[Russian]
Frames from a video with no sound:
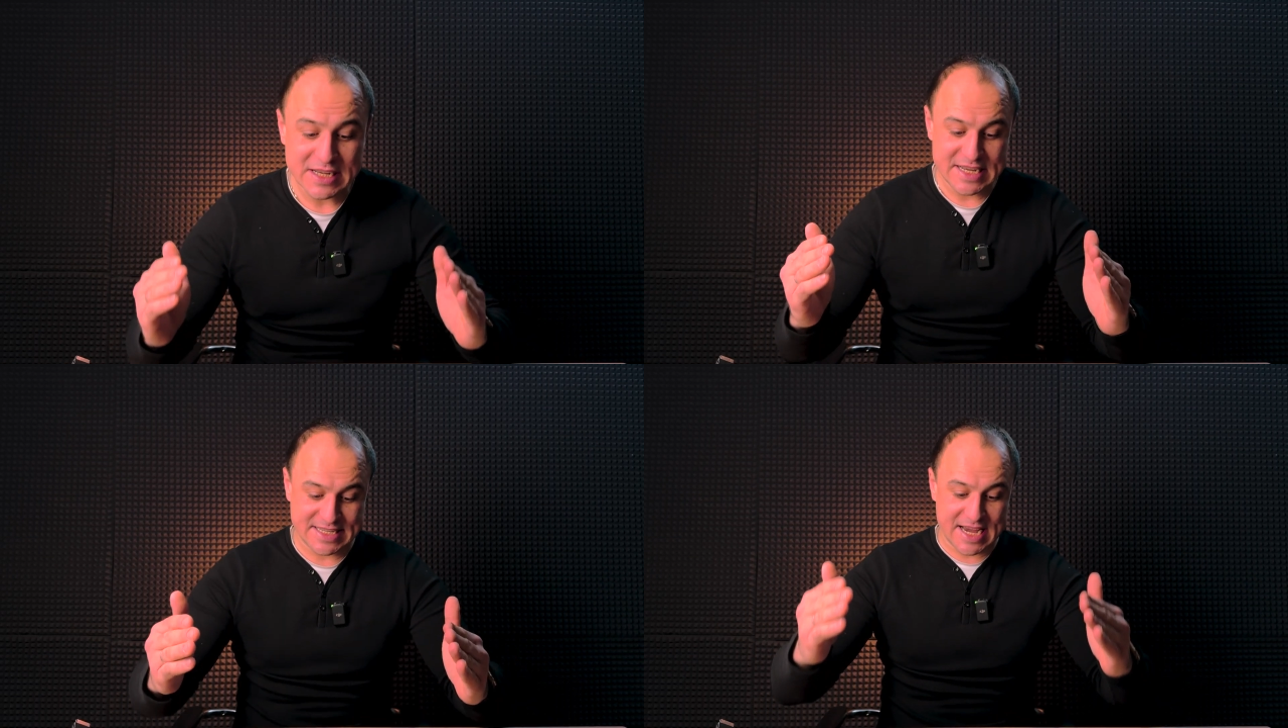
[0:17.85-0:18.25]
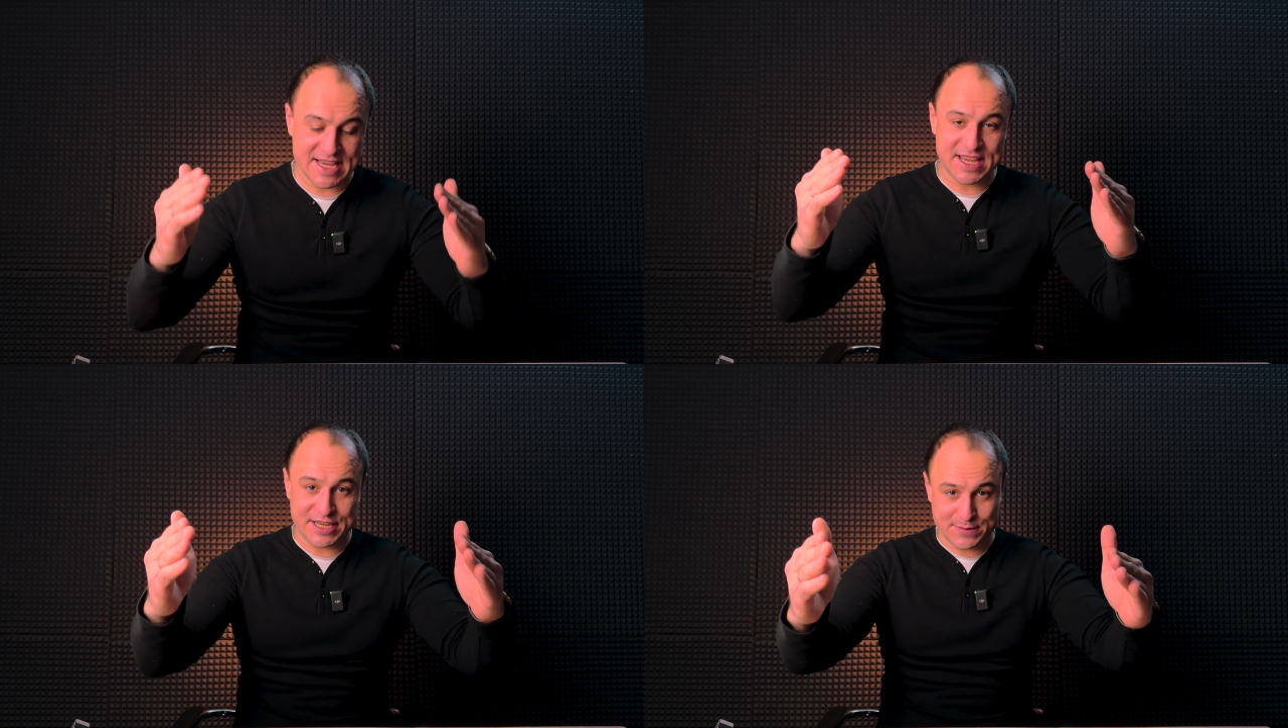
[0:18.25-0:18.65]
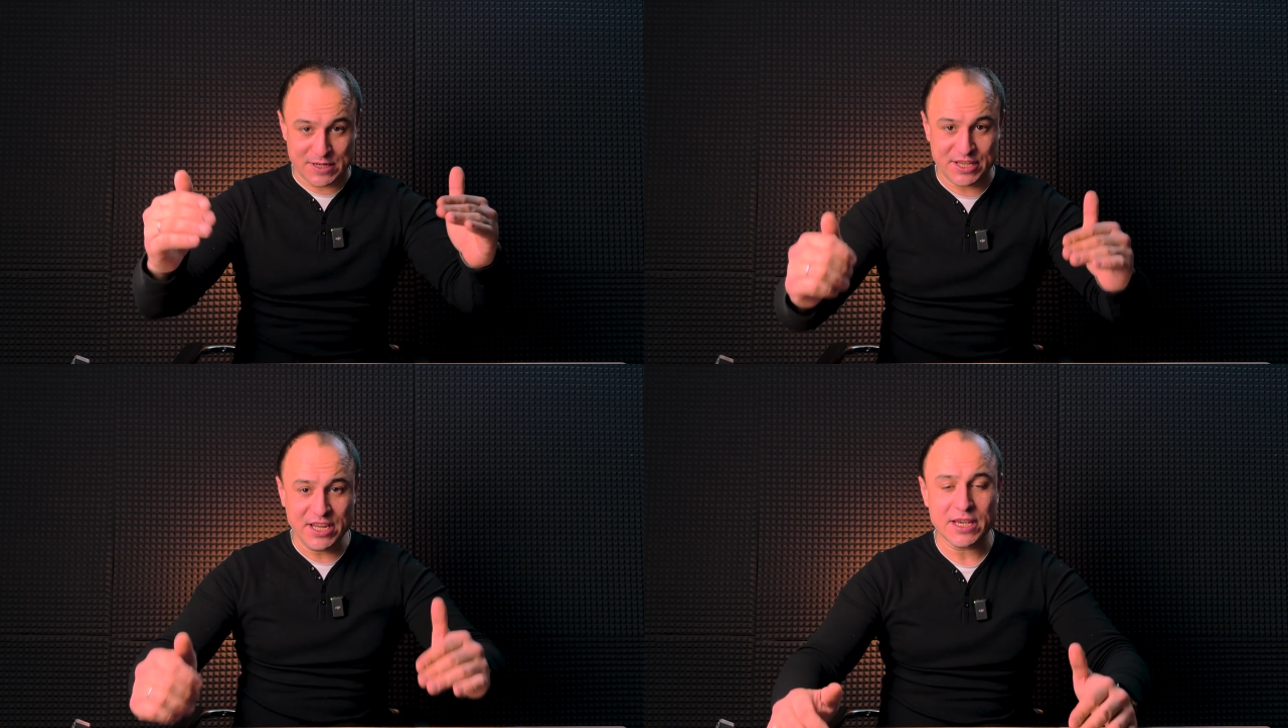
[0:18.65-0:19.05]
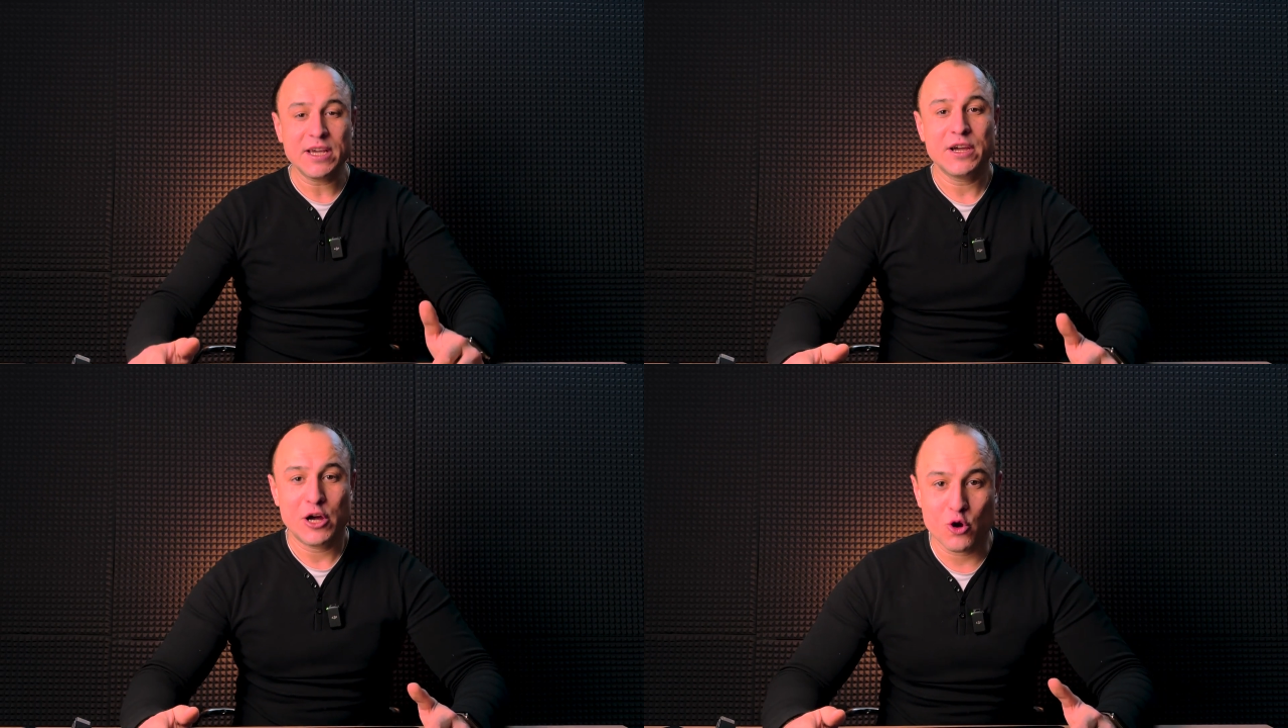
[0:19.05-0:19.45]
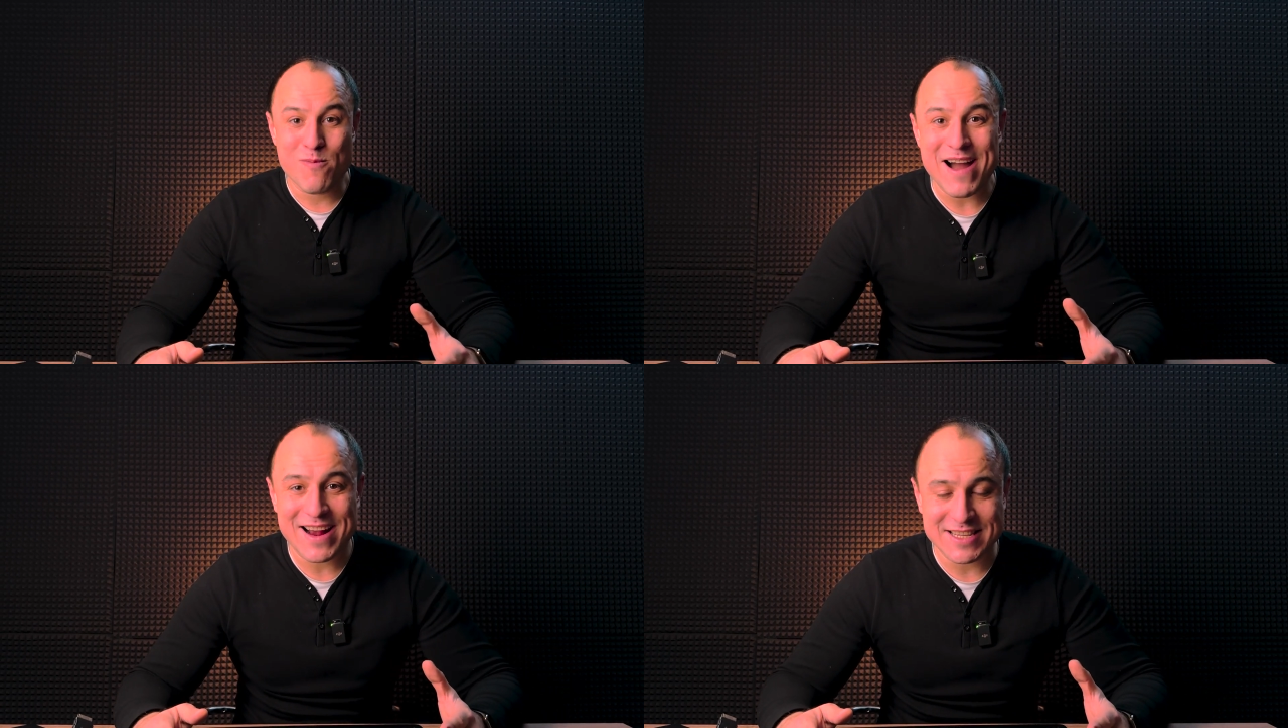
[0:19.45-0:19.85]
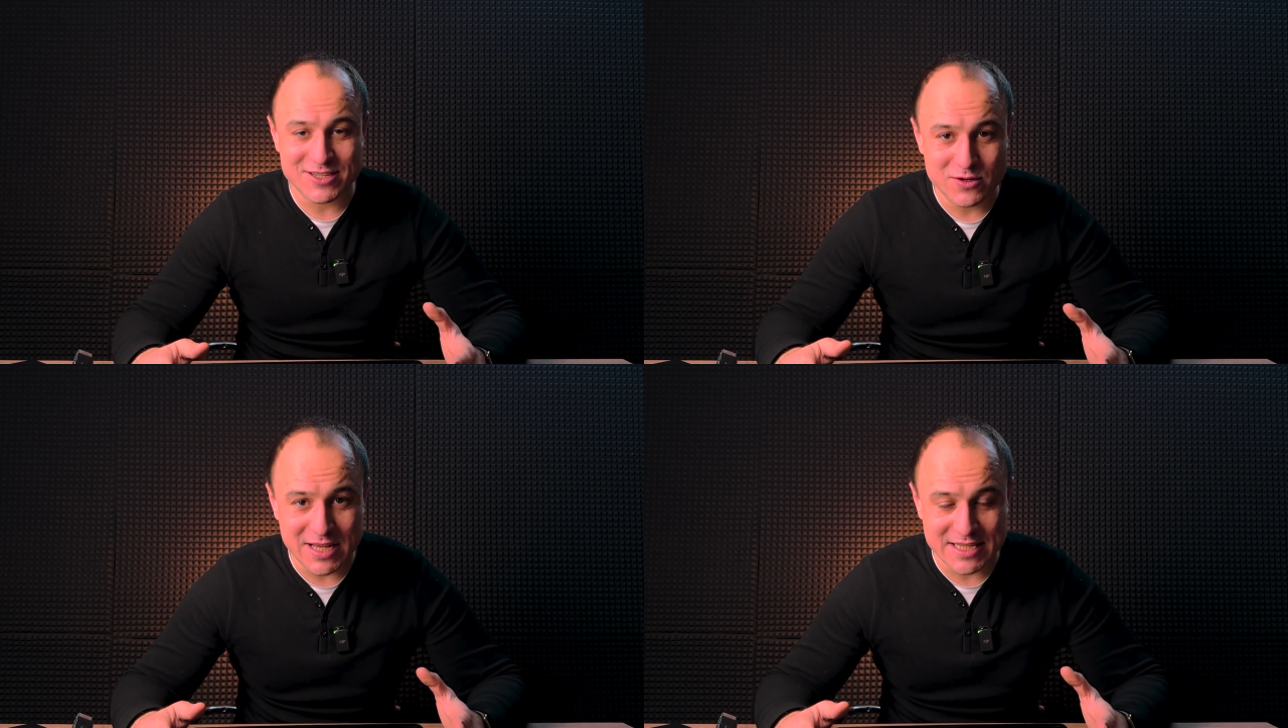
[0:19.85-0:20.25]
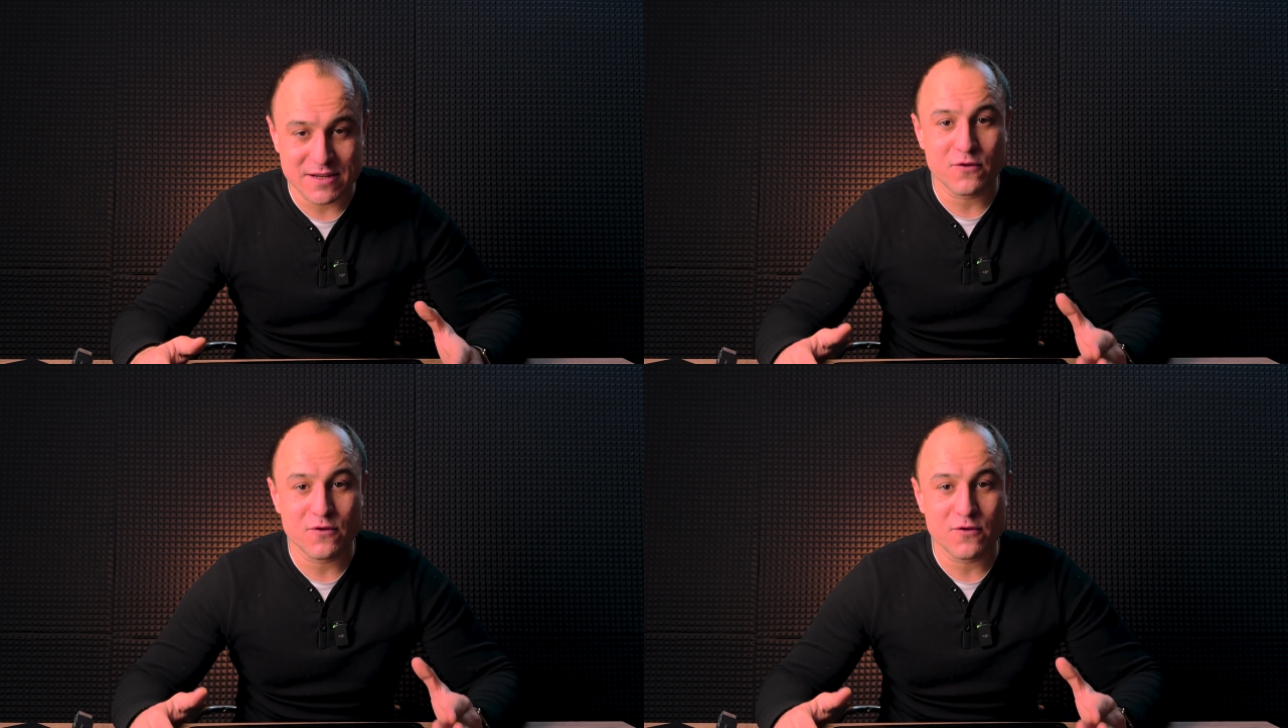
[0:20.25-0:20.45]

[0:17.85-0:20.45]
Заходите, смотрите. Любая консультация